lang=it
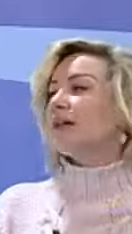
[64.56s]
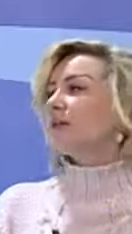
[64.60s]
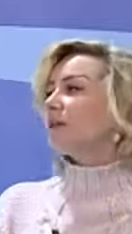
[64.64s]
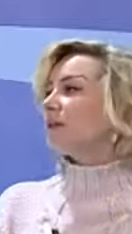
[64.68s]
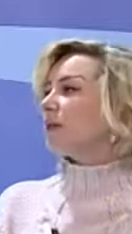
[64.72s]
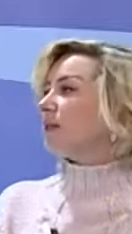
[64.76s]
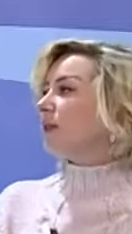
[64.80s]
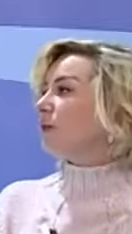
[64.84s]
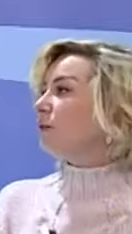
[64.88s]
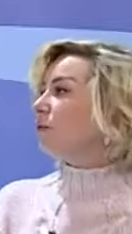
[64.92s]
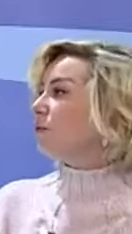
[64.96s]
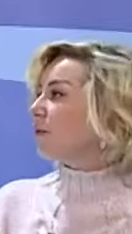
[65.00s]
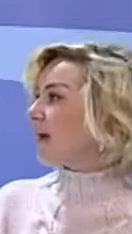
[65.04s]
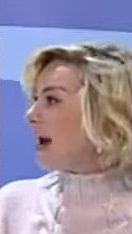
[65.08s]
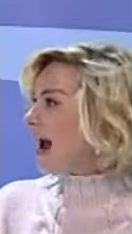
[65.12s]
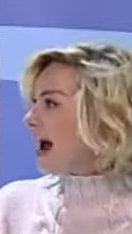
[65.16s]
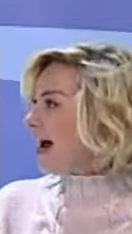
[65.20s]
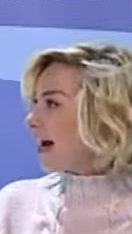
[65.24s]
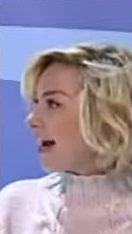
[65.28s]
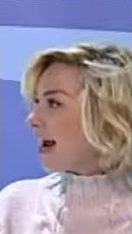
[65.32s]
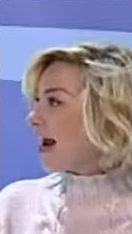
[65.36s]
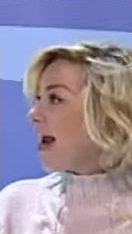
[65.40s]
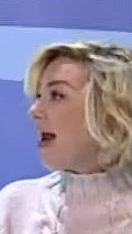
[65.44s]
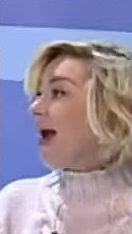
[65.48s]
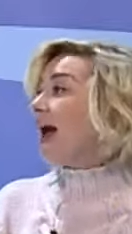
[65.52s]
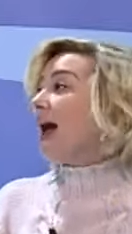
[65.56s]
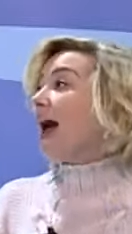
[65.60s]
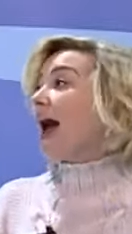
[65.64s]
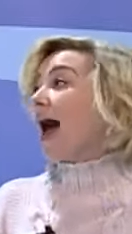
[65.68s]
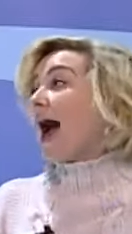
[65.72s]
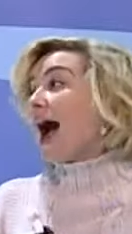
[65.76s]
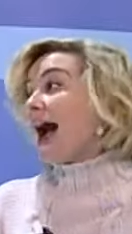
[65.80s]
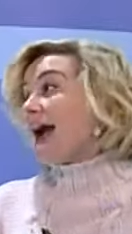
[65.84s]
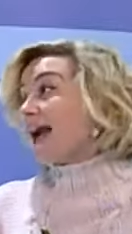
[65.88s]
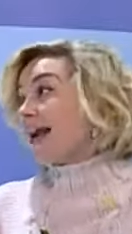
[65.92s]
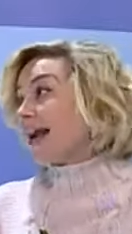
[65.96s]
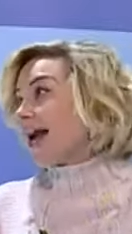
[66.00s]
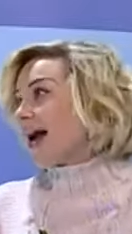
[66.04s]
rassicurare
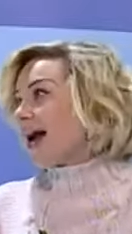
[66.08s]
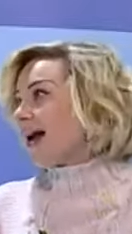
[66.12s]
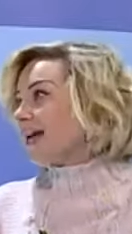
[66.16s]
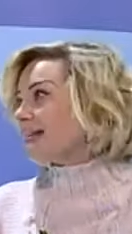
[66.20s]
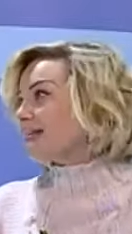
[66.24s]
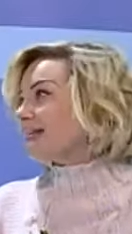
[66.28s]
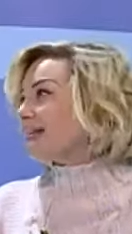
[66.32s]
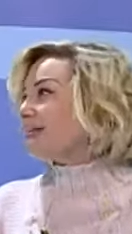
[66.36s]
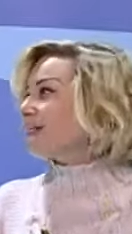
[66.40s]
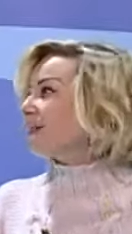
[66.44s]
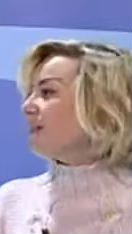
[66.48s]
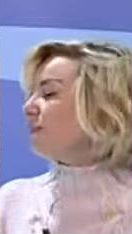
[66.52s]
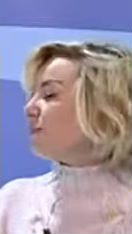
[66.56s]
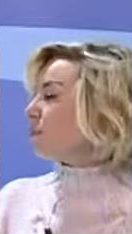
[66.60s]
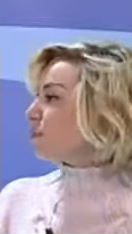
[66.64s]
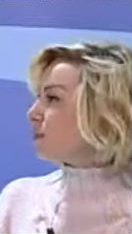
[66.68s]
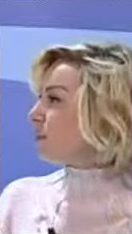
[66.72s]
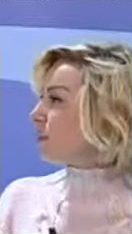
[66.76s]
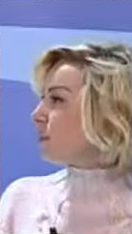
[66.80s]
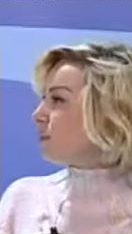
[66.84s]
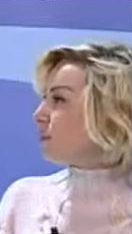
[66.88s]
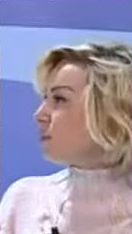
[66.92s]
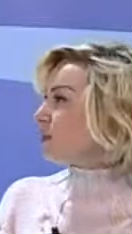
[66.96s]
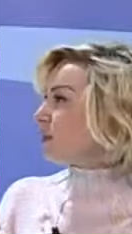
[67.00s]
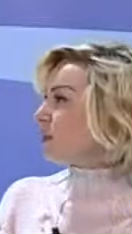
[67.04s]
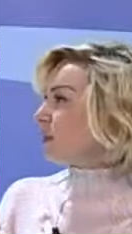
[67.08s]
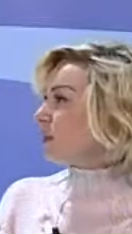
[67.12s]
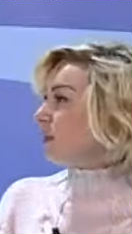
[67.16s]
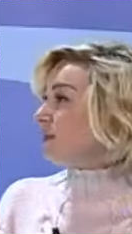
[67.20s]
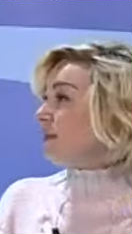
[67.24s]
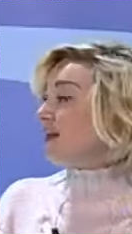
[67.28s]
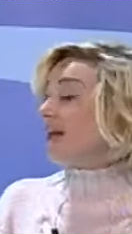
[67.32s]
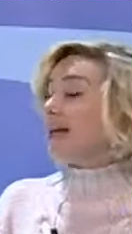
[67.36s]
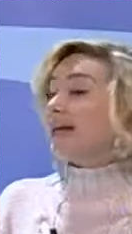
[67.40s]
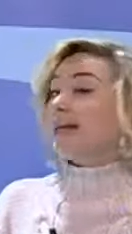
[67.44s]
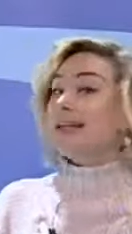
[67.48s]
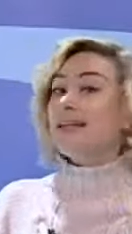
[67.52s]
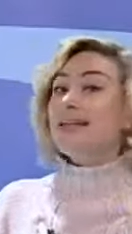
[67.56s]
a casa, se fosse
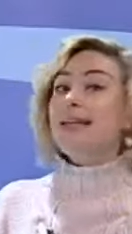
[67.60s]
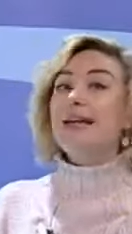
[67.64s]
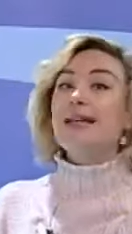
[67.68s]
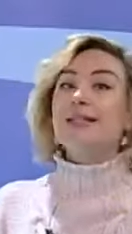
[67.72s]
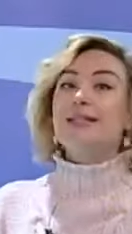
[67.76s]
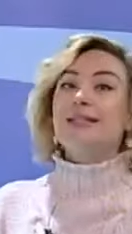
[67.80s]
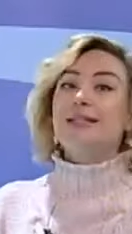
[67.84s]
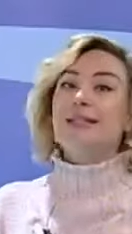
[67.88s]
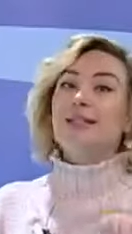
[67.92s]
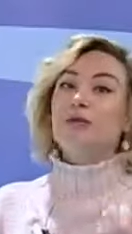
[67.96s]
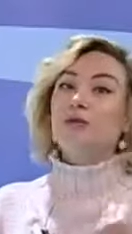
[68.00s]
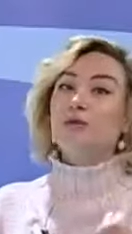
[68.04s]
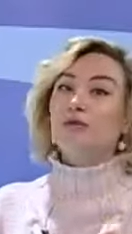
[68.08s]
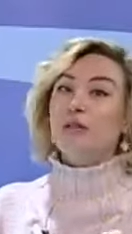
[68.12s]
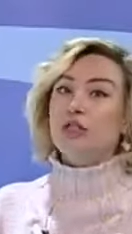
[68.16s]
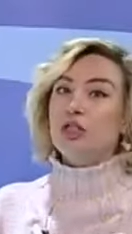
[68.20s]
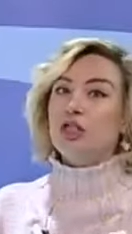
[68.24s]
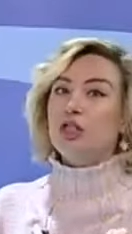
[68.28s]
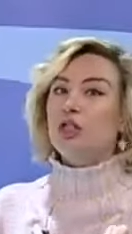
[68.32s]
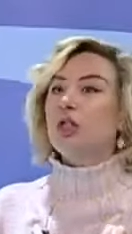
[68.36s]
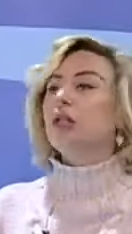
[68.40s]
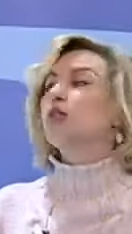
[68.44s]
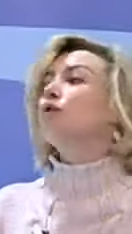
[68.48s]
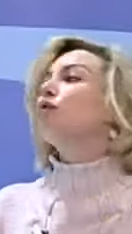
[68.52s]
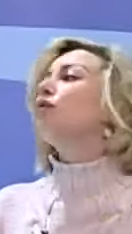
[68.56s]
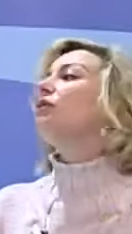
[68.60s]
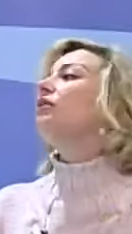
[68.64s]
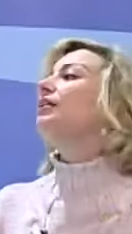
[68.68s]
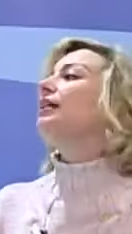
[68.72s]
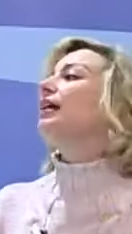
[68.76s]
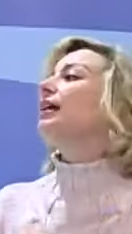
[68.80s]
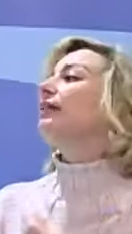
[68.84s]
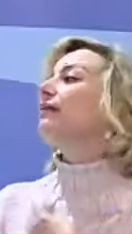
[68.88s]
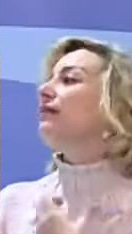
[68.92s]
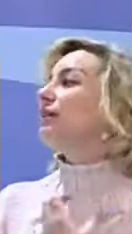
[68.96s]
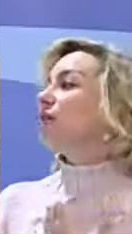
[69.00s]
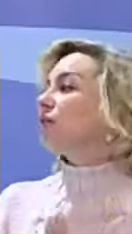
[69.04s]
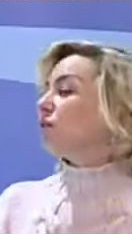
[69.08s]
possibile, chi è stato vaccinato
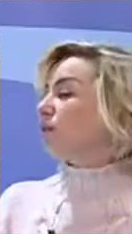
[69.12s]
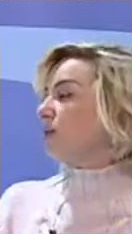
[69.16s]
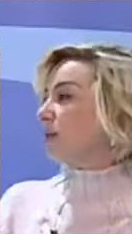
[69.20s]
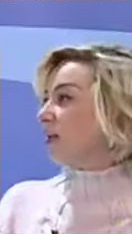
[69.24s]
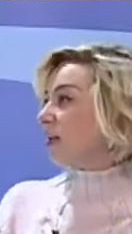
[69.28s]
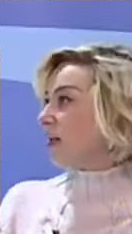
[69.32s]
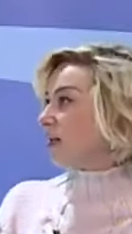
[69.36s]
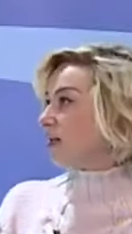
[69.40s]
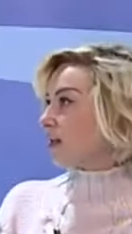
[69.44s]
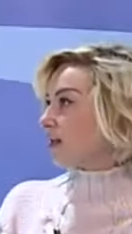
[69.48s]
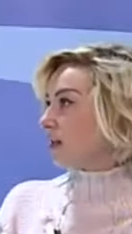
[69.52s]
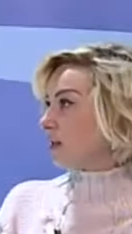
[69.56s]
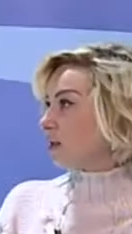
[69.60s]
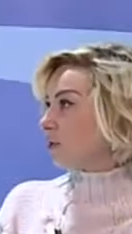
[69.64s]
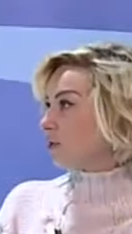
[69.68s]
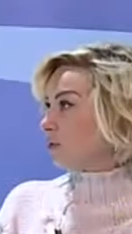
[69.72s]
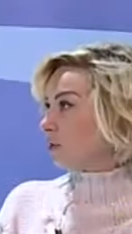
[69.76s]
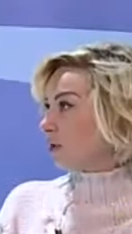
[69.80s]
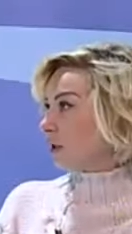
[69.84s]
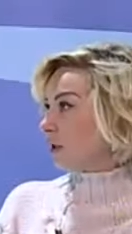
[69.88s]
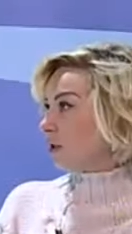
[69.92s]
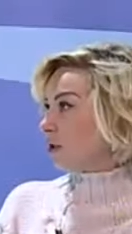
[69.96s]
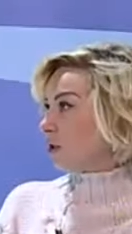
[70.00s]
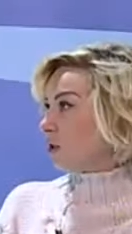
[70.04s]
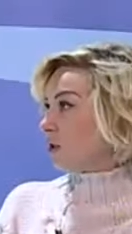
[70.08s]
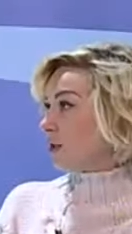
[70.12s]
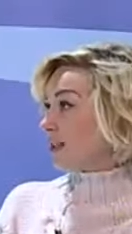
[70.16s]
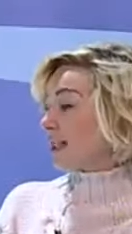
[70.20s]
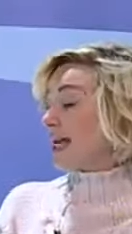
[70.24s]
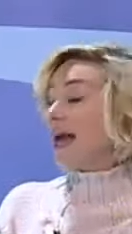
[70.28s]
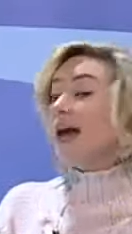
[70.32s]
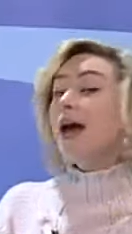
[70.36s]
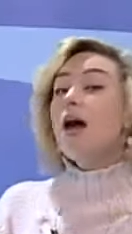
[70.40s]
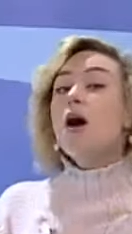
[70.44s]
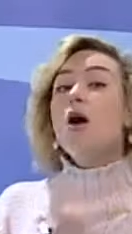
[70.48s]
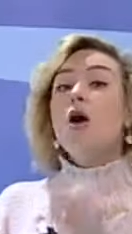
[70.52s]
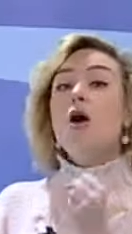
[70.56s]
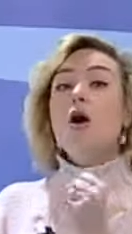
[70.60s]
deve subire la seconda dose
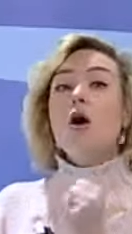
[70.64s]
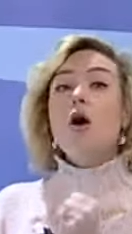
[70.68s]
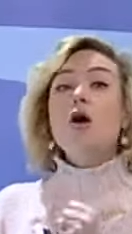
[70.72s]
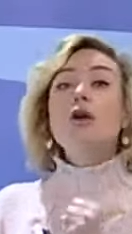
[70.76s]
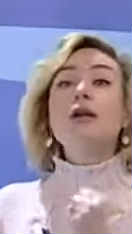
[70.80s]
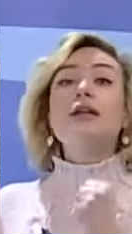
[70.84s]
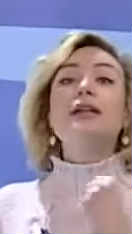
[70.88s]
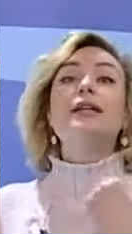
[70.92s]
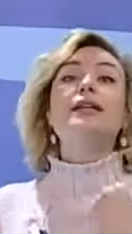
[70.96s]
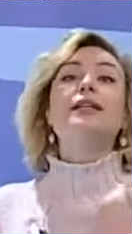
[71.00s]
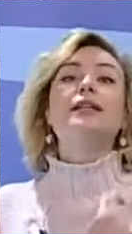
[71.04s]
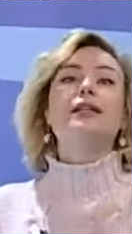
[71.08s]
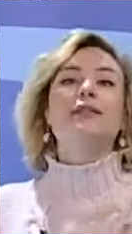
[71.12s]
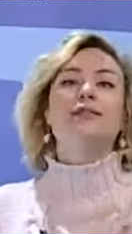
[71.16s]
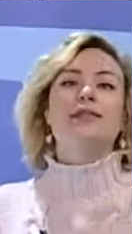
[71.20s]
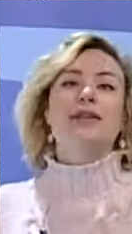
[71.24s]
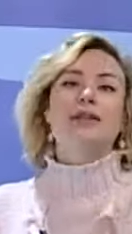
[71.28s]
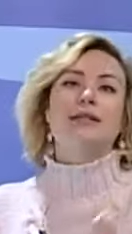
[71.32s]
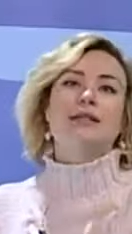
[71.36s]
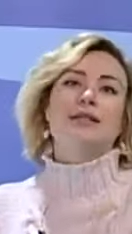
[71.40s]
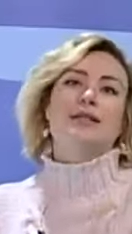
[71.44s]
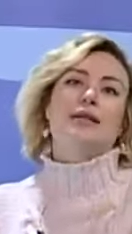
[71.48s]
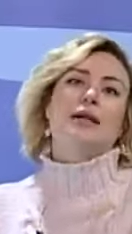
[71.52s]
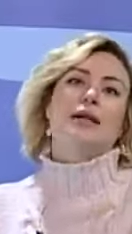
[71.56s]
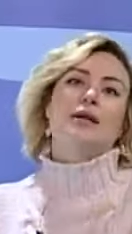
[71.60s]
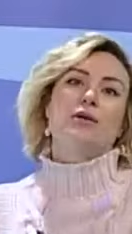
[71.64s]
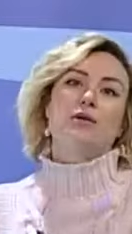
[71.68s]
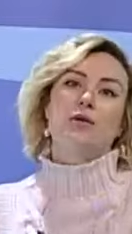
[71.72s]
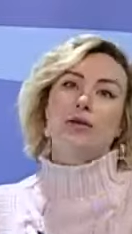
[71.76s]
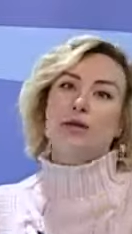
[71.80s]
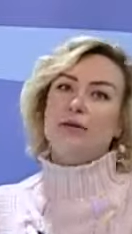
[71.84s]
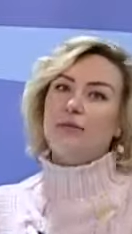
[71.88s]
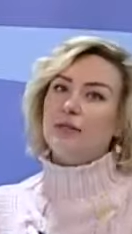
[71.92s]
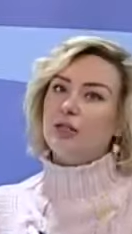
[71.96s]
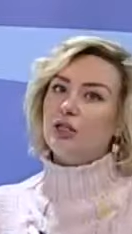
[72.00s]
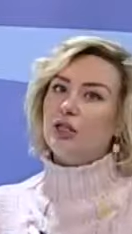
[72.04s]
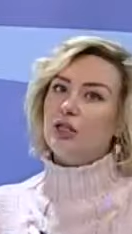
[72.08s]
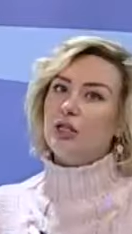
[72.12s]
o chi deve essere ancora
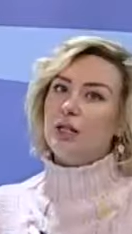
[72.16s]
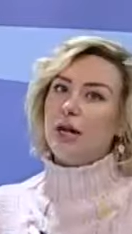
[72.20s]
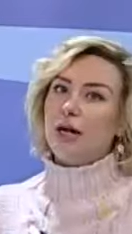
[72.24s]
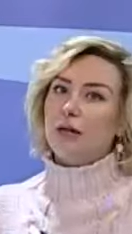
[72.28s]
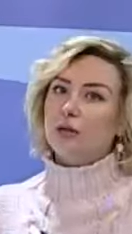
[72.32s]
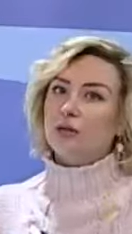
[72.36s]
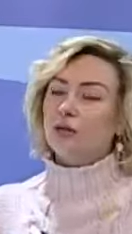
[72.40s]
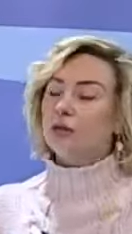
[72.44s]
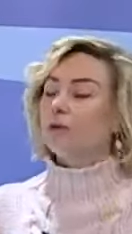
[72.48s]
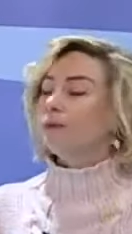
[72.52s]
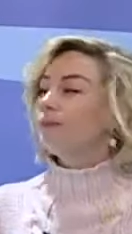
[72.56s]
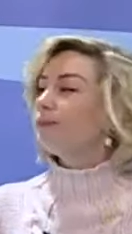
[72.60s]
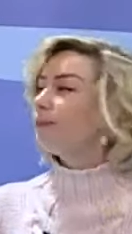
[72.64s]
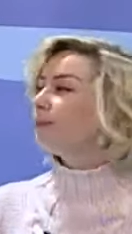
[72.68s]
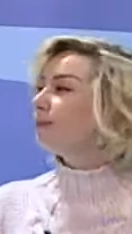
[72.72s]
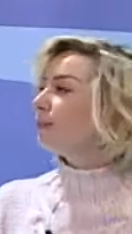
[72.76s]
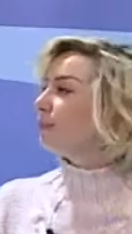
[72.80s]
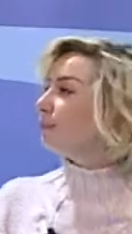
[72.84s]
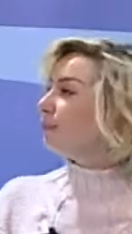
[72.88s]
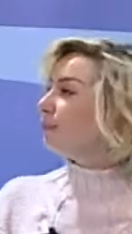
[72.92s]
vaccinato.